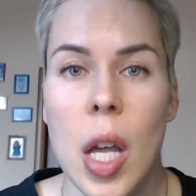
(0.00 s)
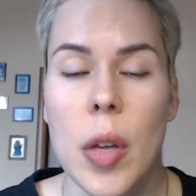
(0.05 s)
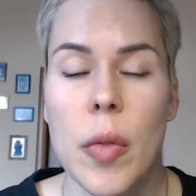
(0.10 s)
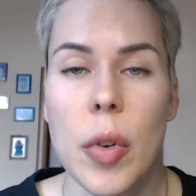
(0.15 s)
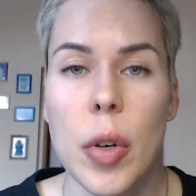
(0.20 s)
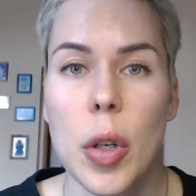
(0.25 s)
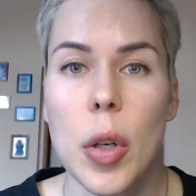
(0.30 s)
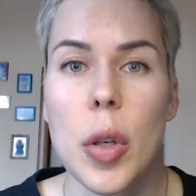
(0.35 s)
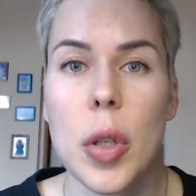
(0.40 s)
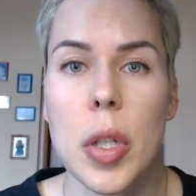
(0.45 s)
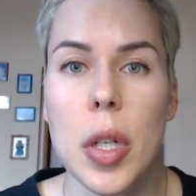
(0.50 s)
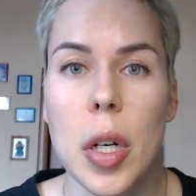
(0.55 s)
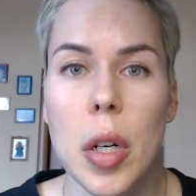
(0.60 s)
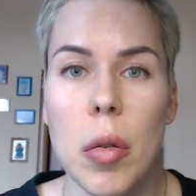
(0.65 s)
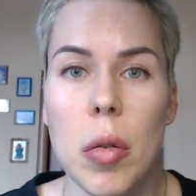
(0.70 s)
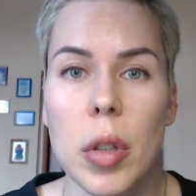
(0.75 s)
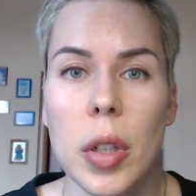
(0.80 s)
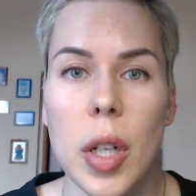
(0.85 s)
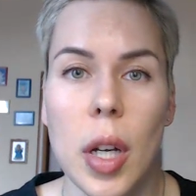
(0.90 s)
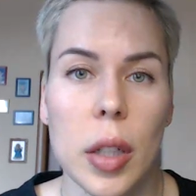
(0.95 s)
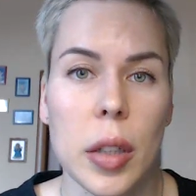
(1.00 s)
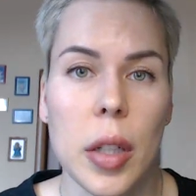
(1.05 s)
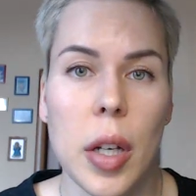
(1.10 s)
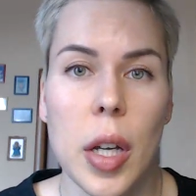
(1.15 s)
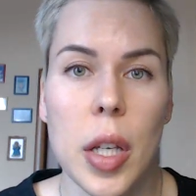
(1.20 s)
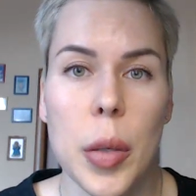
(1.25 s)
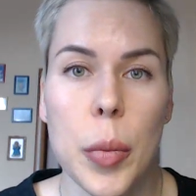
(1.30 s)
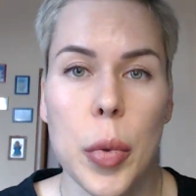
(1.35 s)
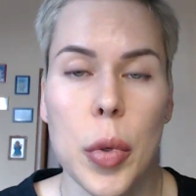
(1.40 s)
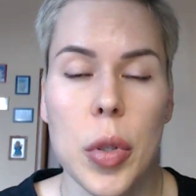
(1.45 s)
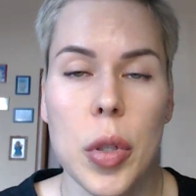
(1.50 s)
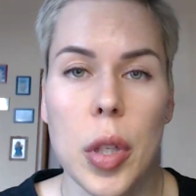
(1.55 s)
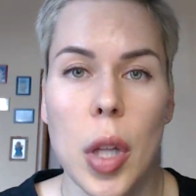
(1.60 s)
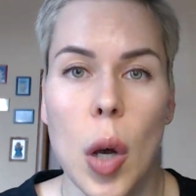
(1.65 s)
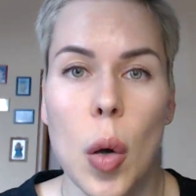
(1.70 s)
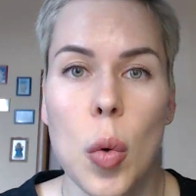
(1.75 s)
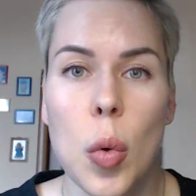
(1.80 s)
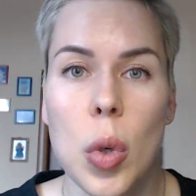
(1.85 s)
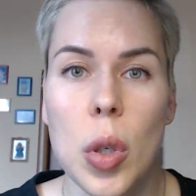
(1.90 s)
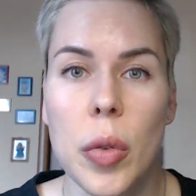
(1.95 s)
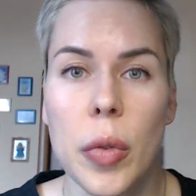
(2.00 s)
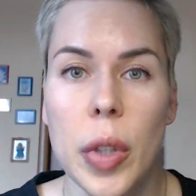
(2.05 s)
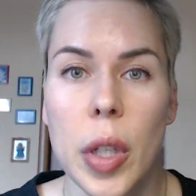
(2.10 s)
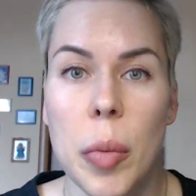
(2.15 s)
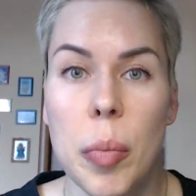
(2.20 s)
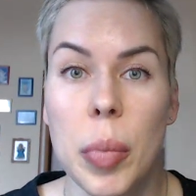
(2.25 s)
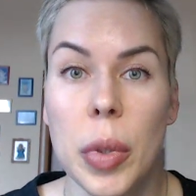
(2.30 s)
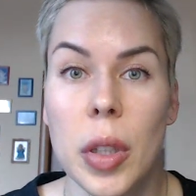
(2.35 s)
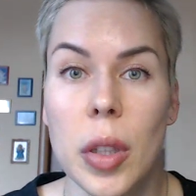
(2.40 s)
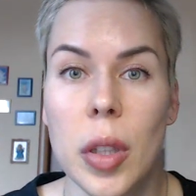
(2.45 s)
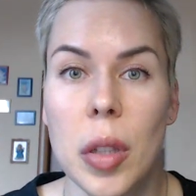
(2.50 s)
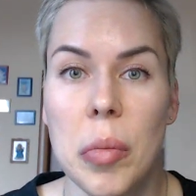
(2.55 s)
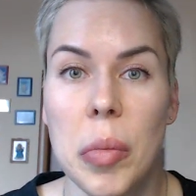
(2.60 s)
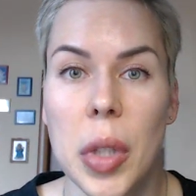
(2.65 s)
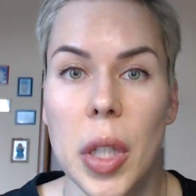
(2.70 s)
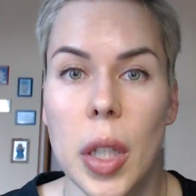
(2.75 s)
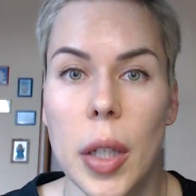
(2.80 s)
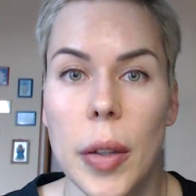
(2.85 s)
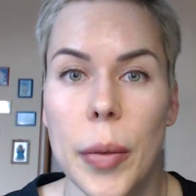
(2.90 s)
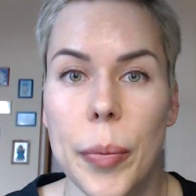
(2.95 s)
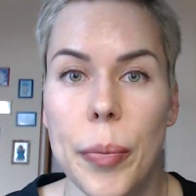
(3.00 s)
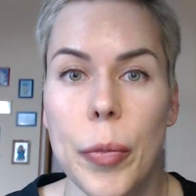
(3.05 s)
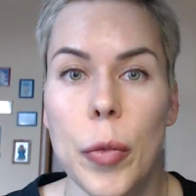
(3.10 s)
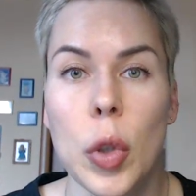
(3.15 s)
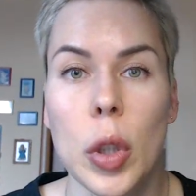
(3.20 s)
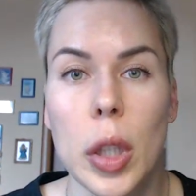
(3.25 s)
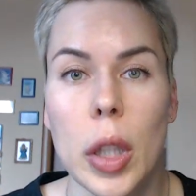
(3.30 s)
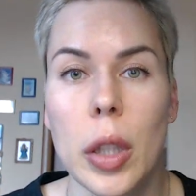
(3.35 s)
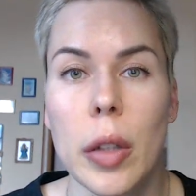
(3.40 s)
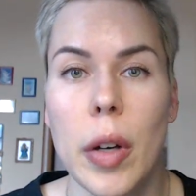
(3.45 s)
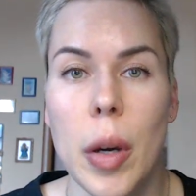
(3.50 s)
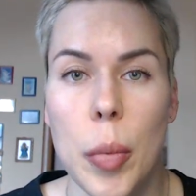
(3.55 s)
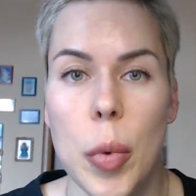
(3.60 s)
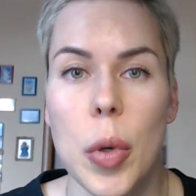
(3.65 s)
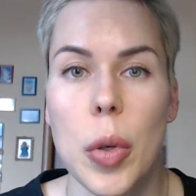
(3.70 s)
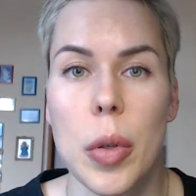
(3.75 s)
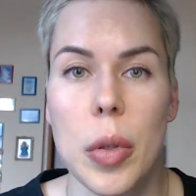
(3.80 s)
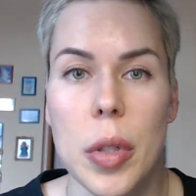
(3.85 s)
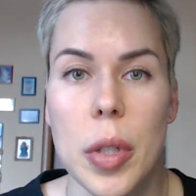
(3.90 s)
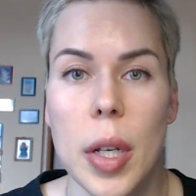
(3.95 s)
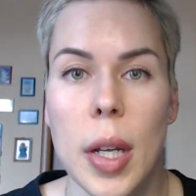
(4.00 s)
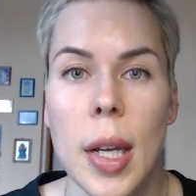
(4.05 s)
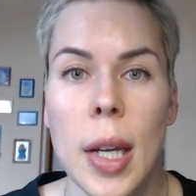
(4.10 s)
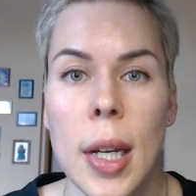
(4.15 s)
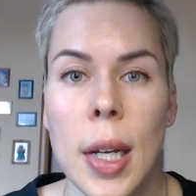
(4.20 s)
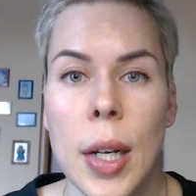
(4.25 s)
Вернется ли он когда-нибудь на уровне пандемии? Вот это вопрос. Вопрос.